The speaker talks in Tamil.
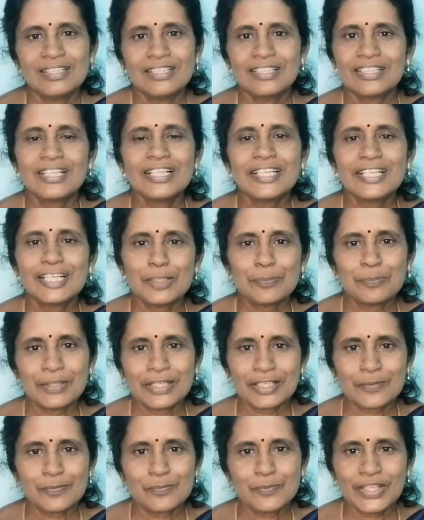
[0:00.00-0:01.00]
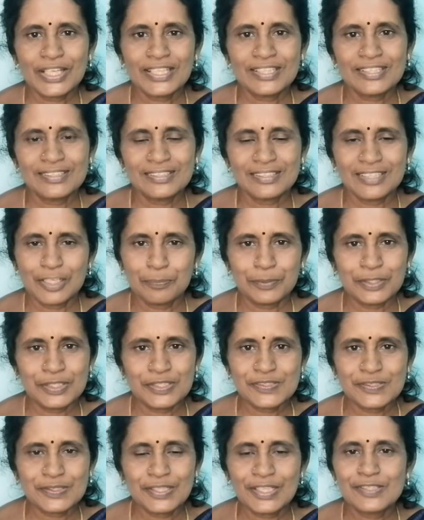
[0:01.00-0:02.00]
அதனால் என்னால் பறக்க முடியாது
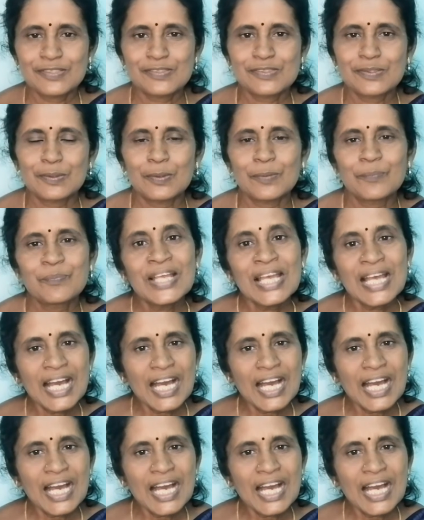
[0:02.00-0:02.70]
அப்படின்னு சொல்லி அது சொல்லும்